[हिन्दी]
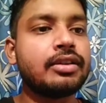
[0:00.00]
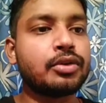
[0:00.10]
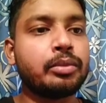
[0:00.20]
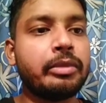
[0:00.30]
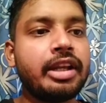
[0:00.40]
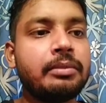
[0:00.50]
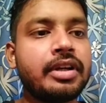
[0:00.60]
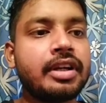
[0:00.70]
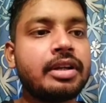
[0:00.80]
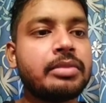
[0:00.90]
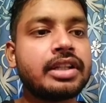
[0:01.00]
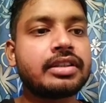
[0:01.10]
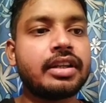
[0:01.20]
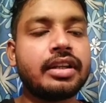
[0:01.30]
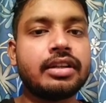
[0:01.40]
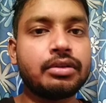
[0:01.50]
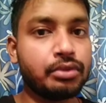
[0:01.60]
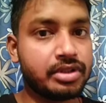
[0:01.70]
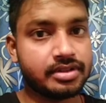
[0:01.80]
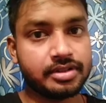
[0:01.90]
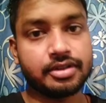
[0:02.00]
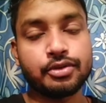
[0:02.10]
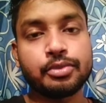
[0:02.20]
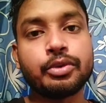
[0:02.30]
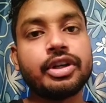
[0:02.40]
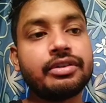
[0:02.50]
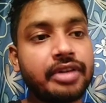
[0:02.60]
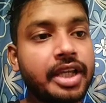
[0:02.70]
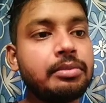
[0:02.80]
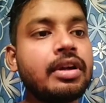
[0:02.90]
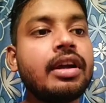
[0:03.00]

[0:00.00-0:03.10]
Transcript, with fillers: तो मेल में अगर हम बात करेंगे तो 162.5